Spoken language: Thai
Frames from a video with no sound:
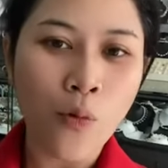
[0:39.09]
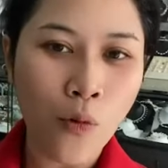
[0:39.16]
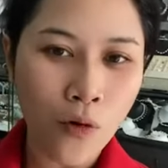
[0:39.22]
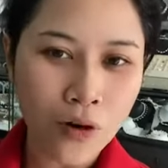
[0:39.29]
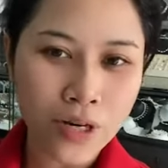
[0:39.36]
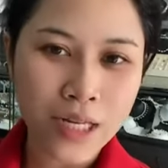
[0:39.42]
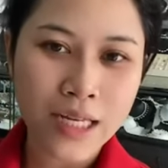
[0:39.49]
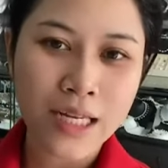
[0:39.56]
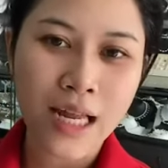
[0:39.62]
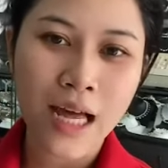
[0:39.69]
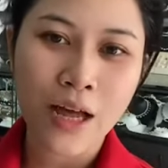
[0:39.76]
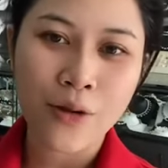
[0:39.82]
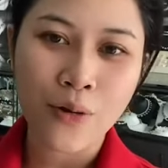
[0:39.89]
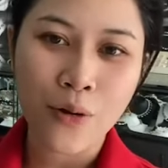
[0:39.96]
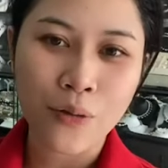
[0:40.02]
วงนี้นะ
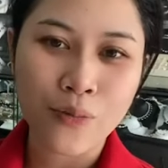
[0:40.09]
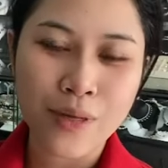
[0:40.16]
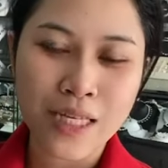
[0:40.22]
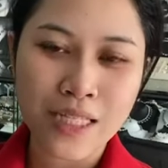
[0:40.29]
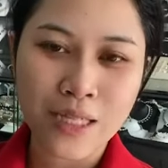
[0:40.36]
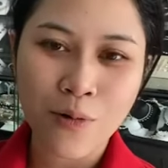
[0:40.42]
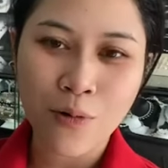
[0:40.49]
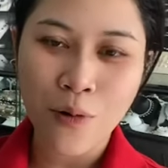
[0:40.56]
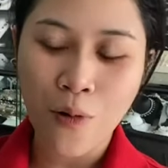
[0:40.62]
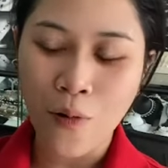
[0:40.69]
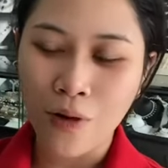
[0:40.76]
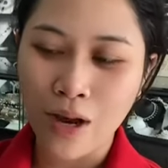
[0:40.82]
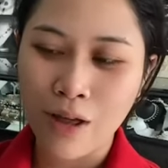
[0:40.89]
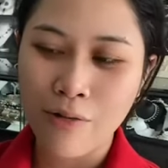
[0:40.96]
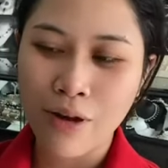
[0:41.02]
คะน้องมีเจ้าขอ
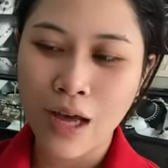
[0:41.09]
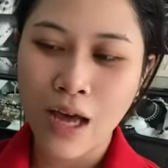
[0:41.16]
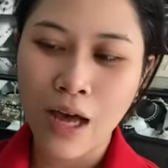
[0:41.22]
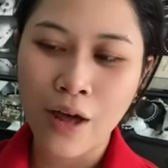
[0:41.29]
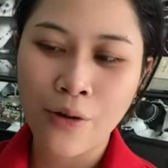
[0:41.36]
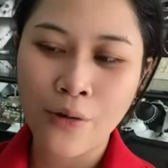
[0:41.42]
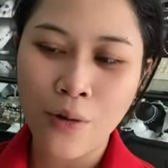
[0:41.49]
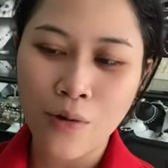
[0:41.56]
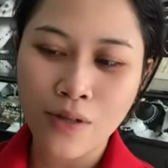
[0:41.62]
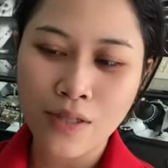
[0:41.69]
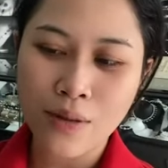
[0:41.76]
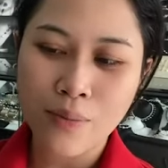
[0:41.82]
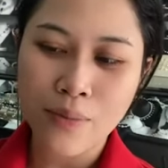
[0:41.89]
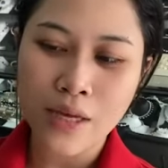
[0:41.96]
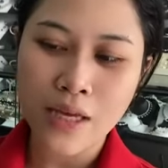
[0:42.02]
งแล้วนะคะ น้อง
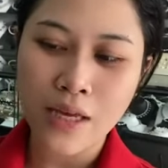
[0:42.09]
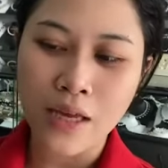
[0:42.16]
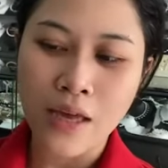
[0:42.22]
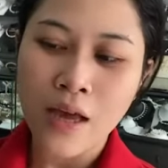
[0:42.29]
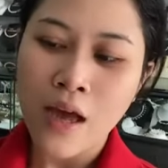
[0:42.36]
จะมี